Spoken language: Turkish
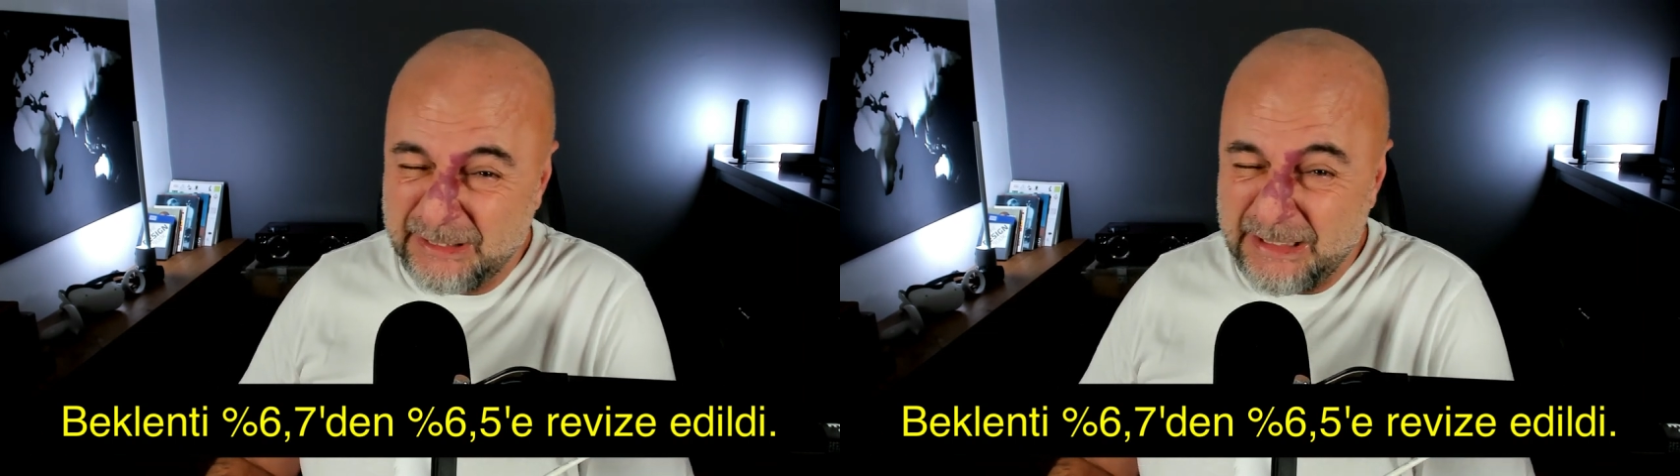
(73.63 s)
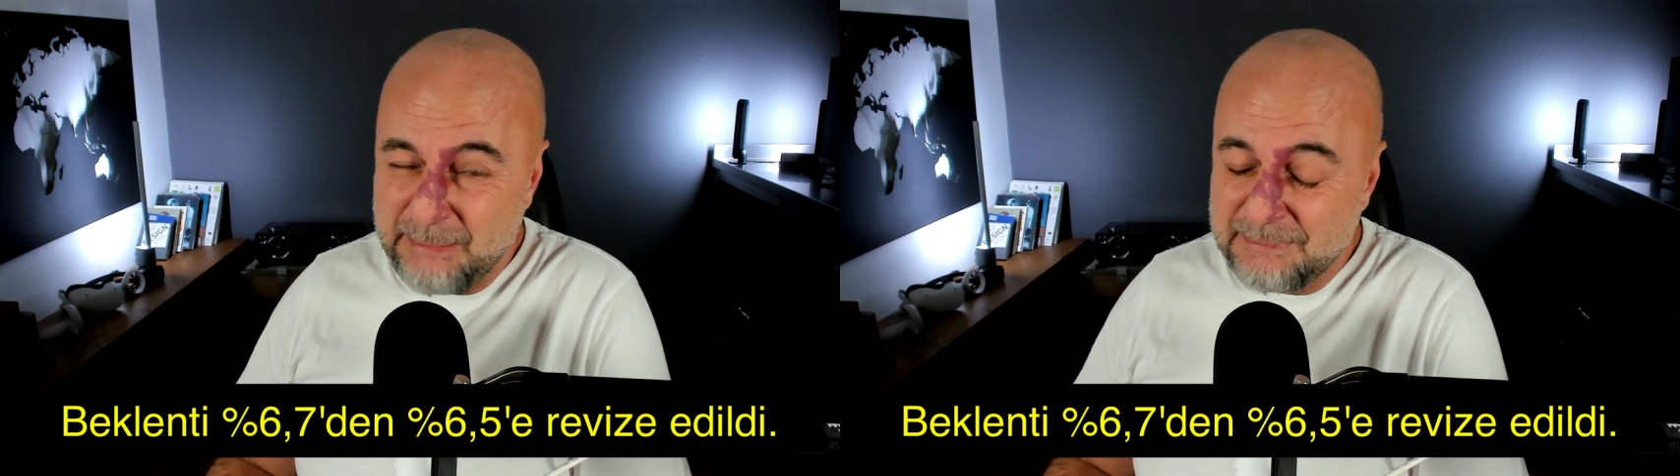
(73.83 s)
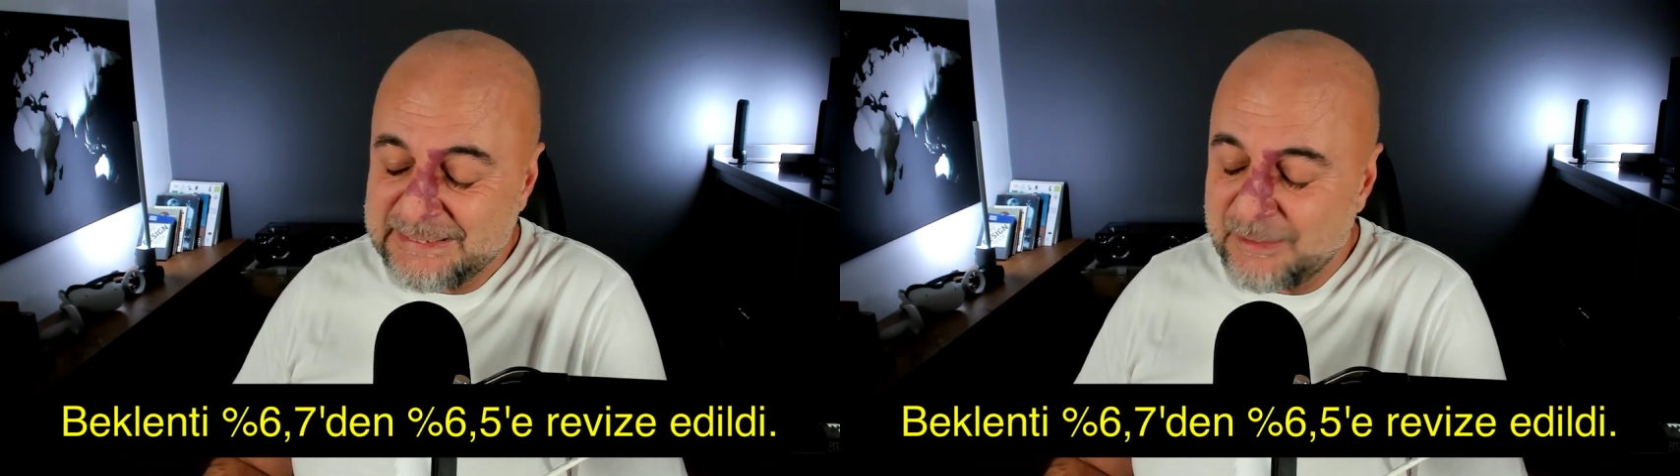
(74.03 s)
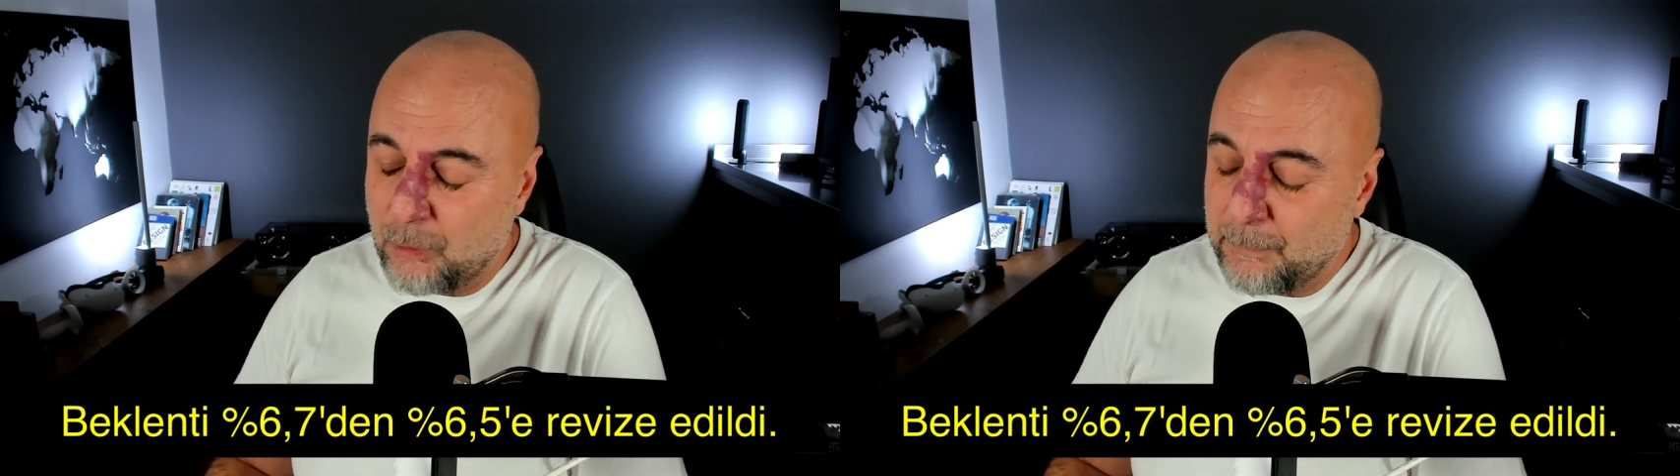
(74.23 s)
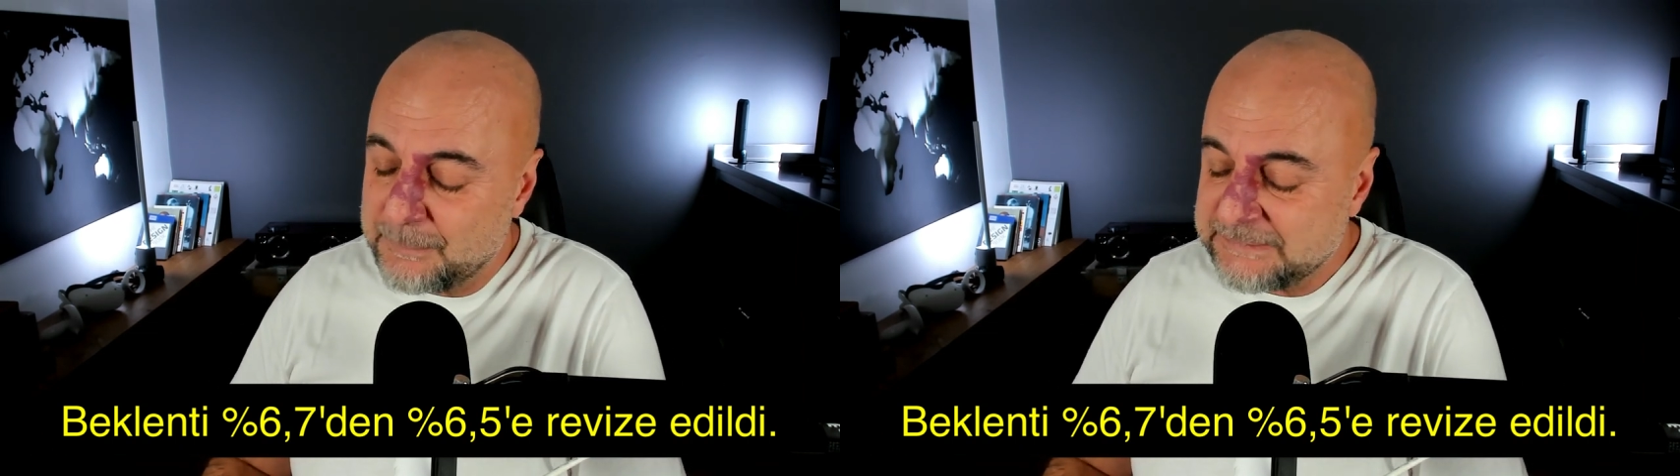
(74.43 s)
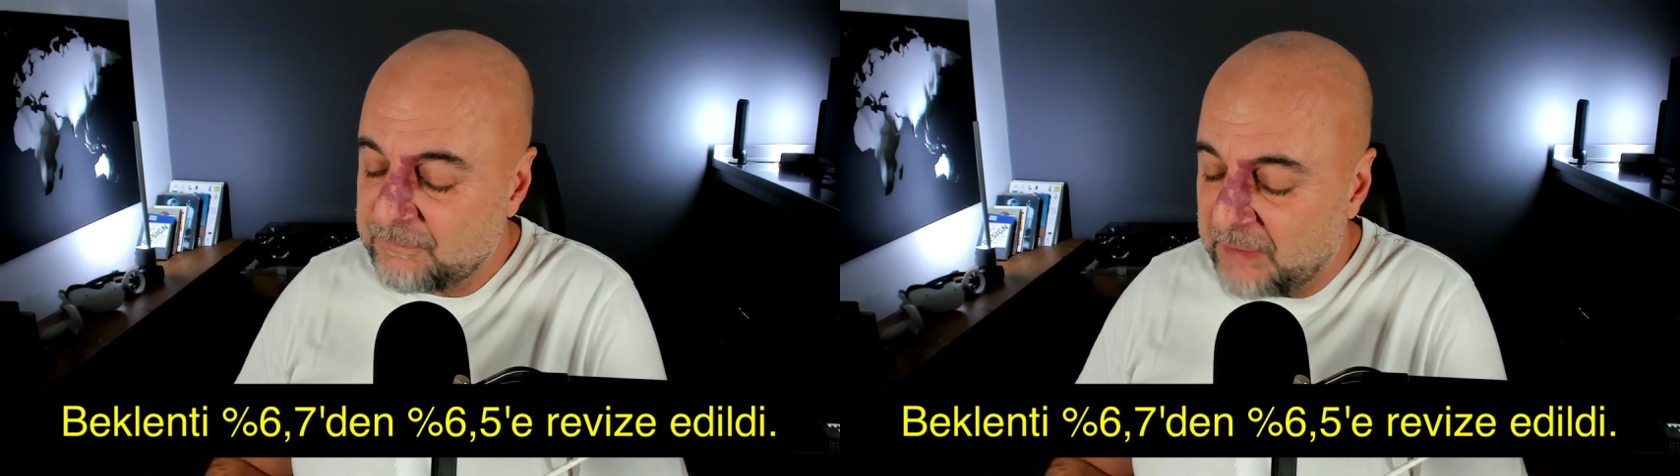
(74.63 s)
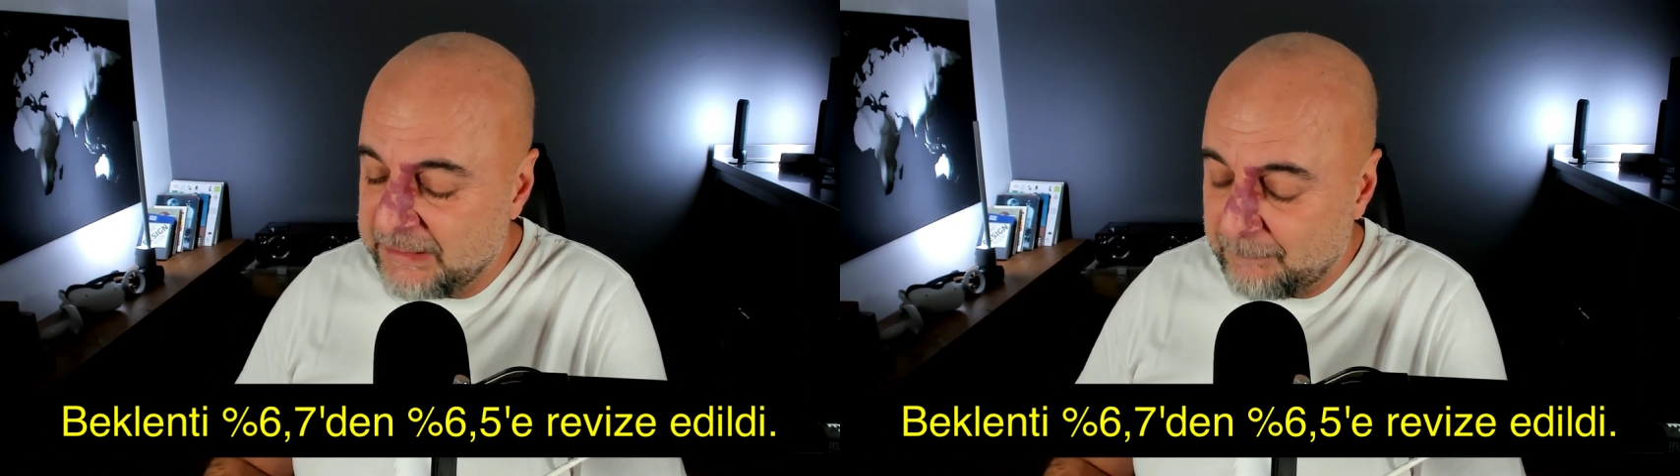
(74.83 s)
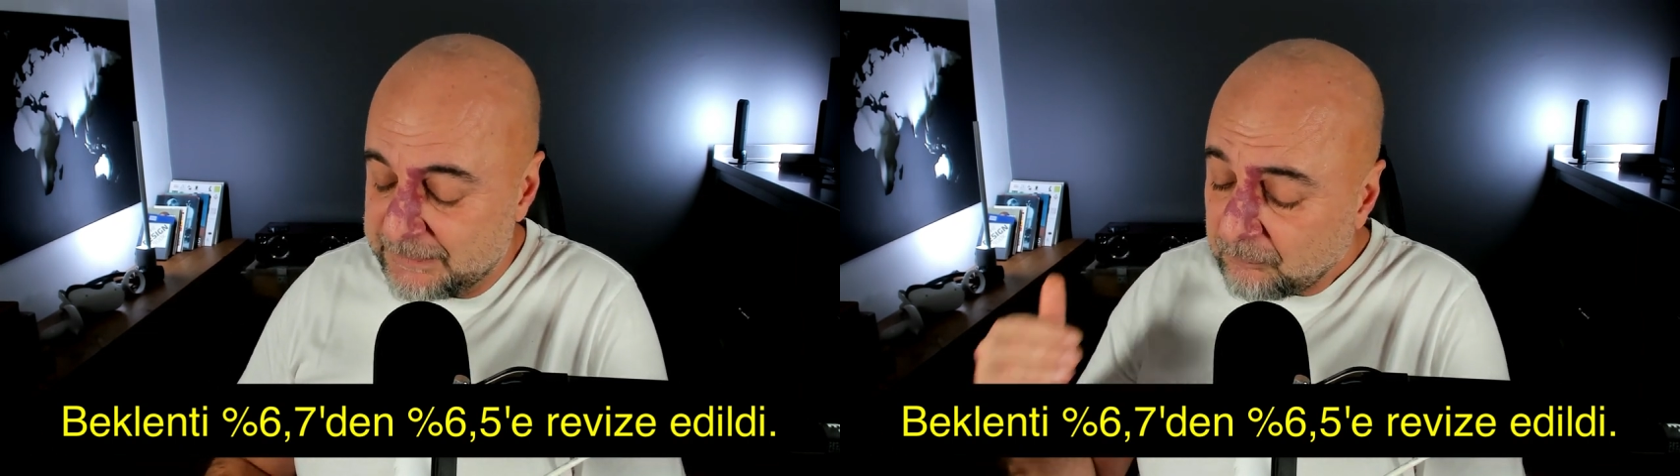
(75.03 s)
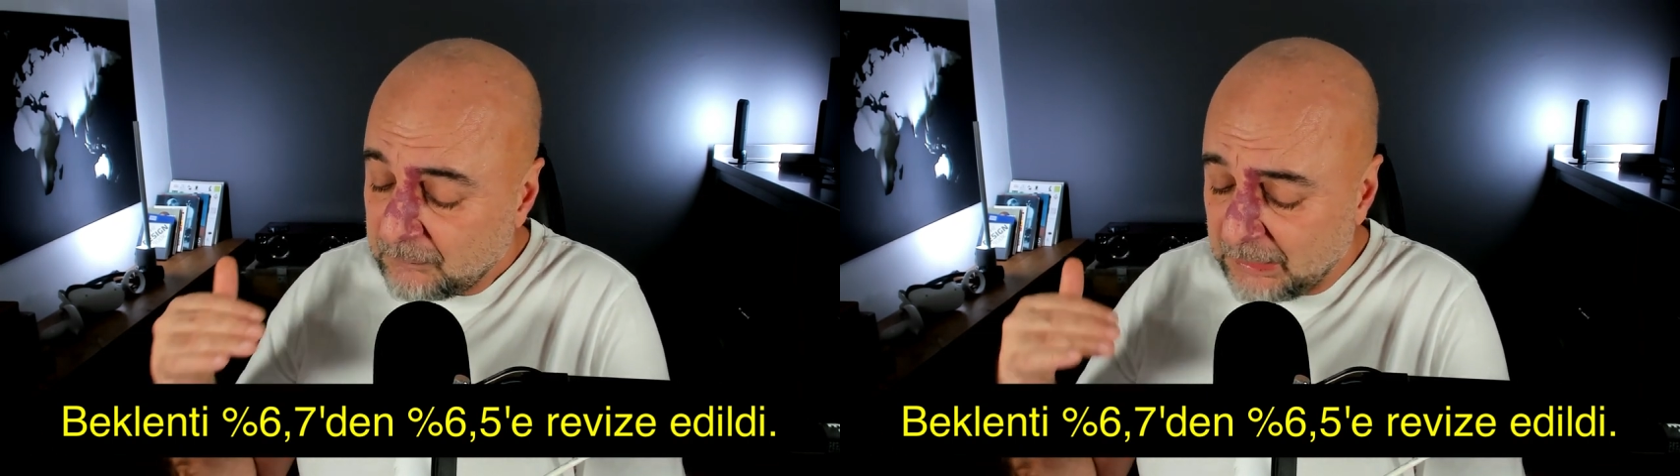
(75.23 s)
iyimser olmamasına fayda var.